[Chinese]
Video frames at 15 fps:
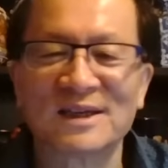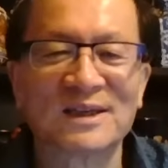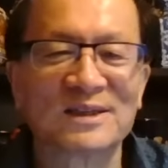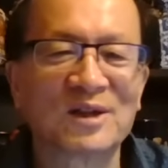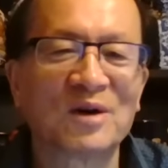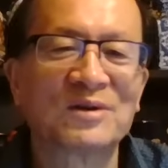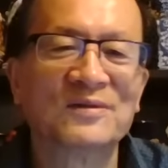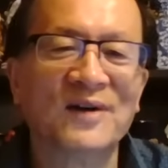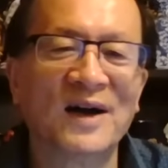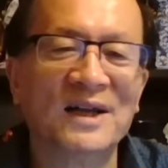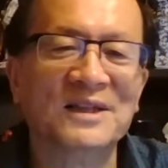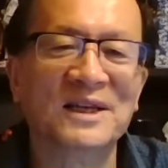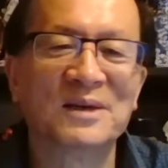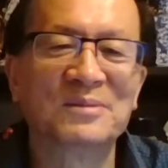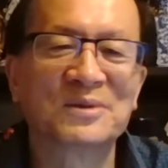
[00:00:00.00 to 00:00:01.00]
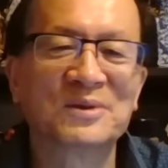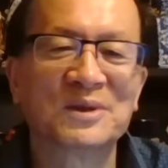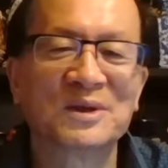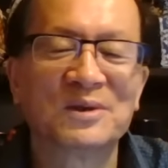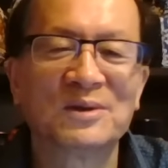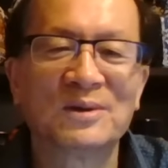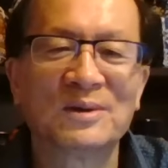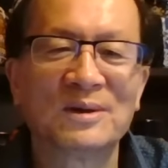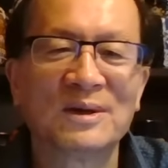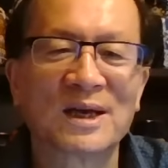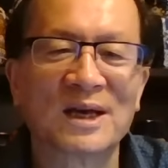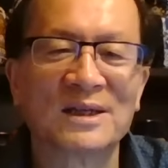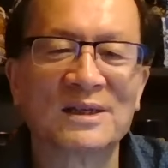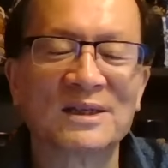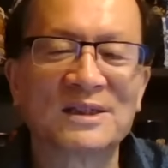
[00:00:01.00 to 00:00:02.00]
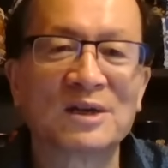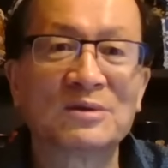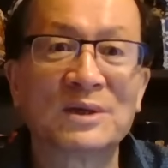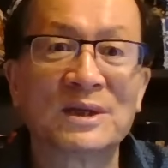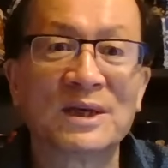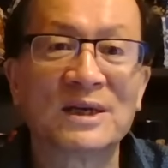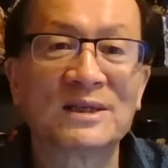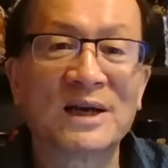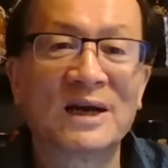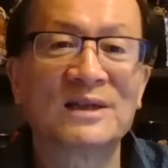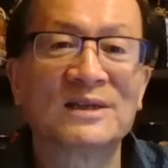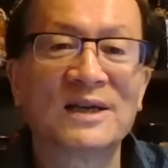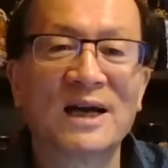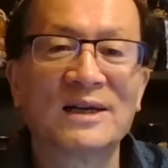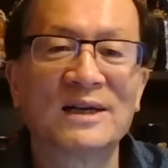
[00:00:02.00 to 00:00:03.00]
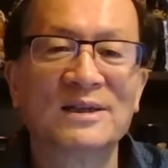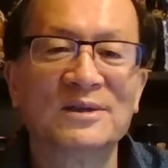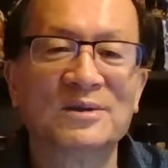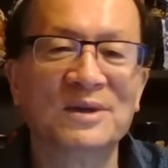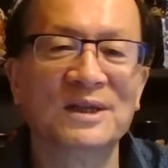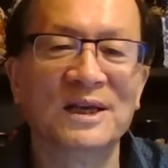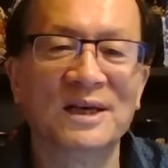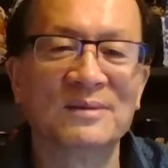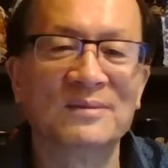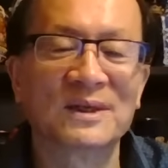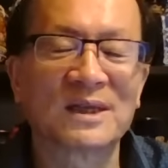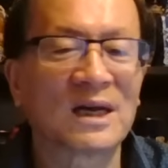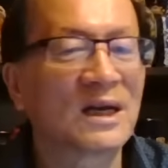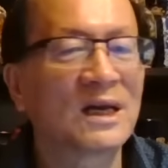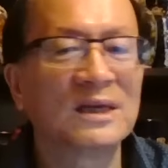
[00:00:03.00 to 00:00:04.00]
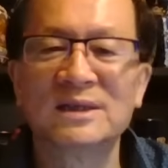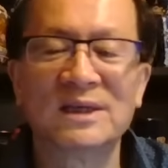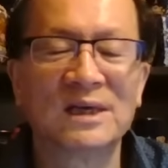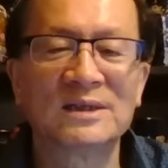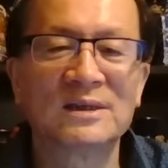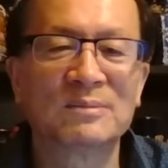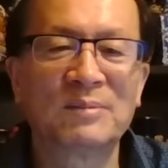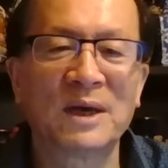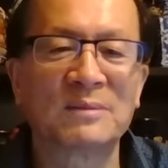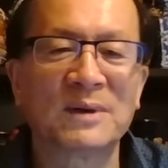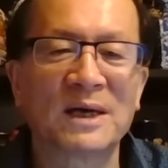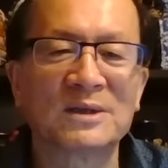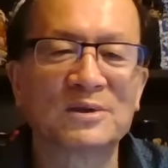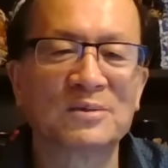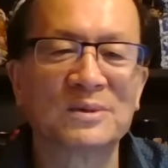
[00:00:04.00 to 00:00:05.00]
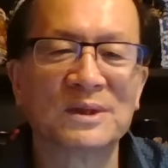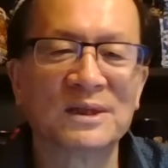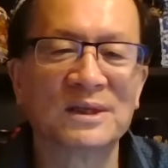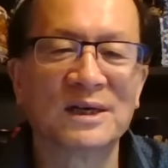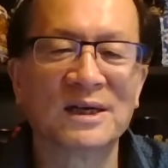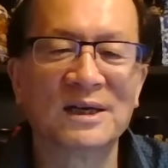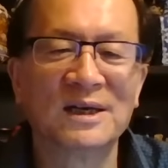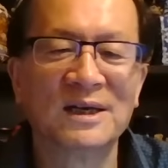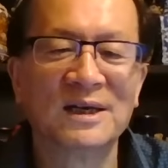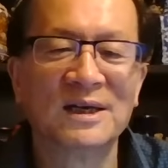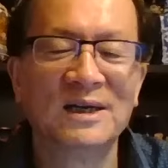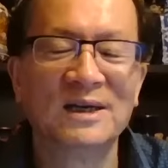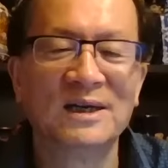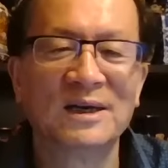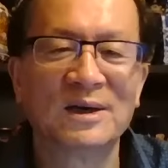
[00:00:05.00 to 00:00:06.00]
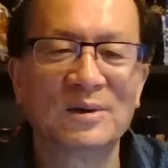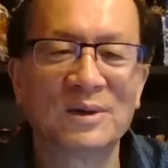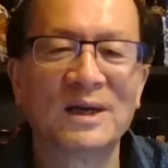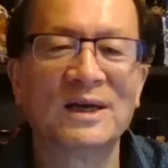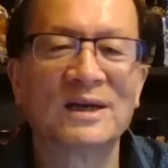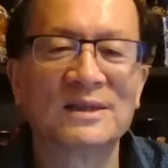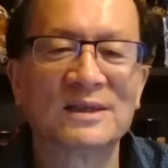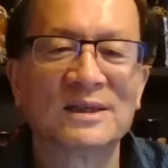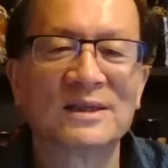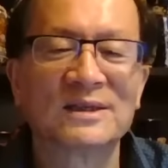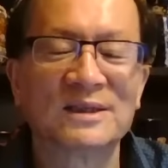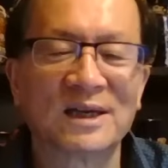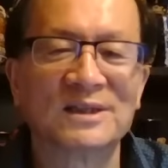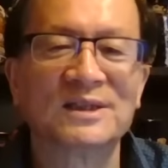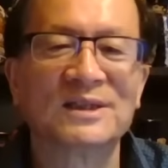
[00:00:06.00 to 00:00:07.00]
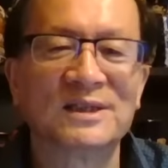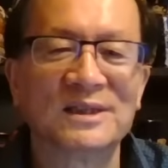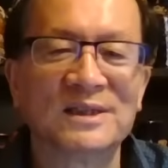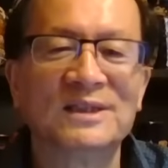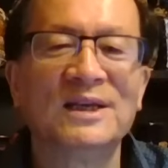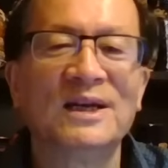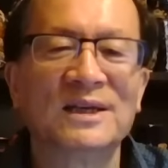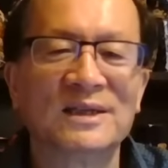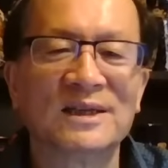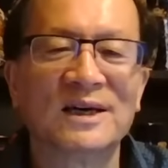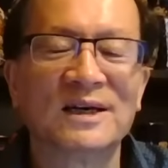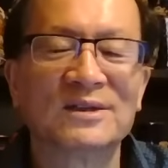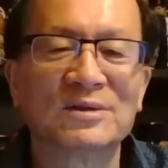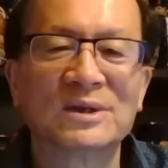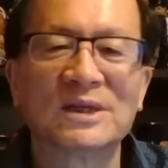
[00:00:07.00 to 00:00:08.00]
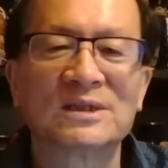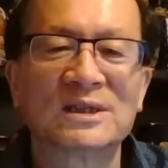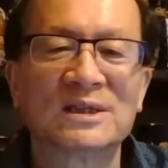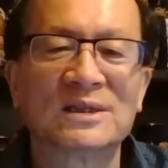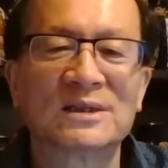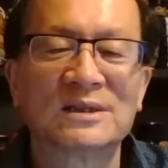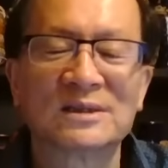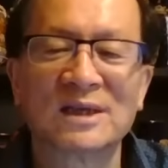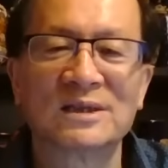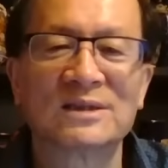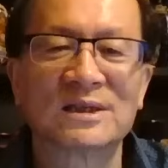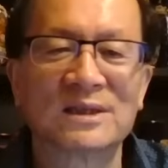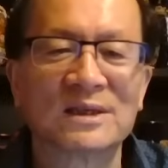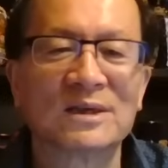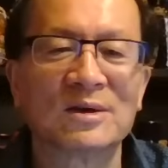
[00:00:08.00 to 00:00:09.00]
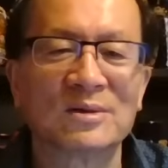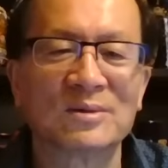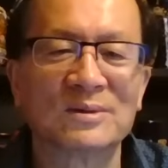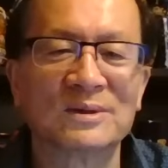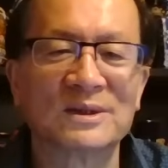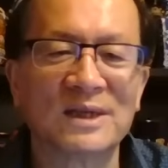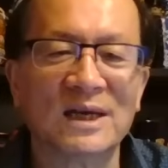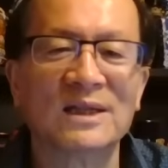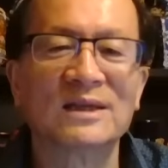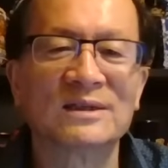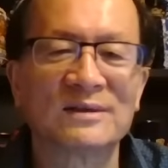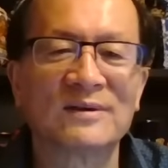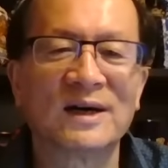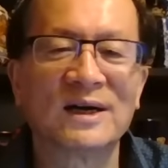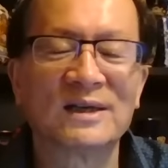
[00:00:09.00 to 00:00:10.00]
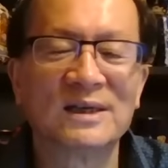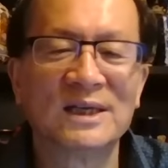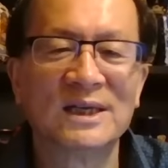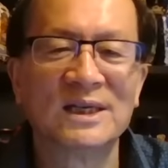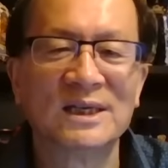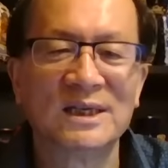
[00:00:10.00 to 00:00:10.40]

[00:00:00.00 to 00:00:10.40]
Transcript: 这个到了晚年不最后给这张学良压压了很多年嘛？他俩以前是拜把兄弟啊，后来这个蒋介石见了他，就在刺在刺口见的是吧？